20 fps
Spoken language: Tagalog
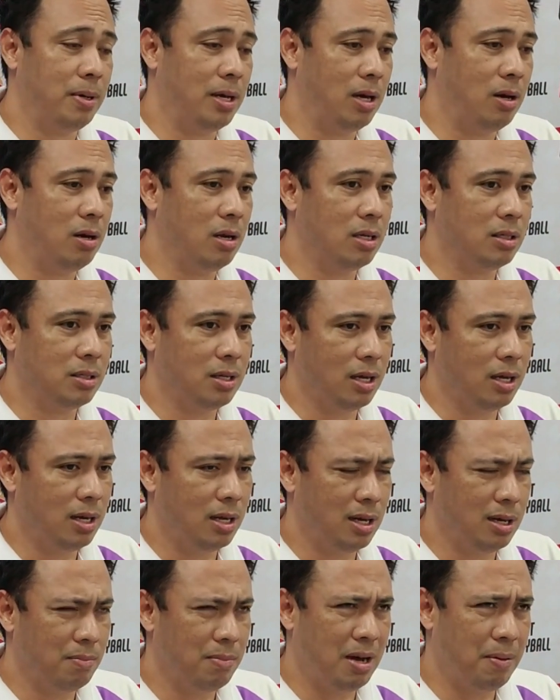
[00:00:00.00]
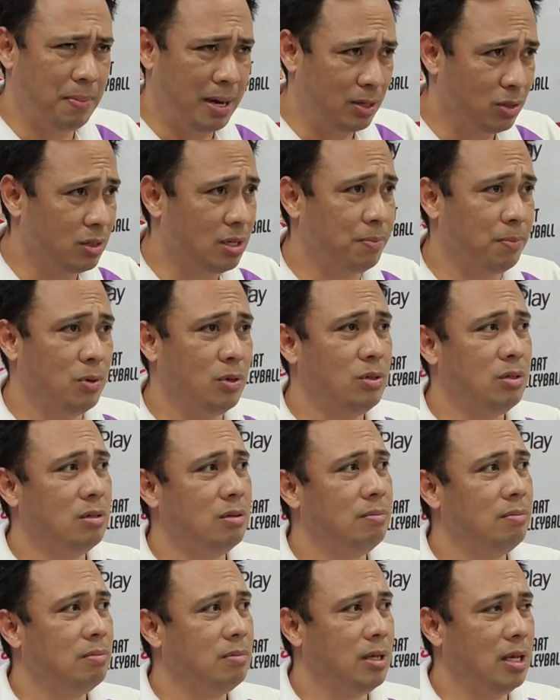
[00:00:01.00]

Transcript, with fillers: manalo ng set, uh, makapasok sa podium.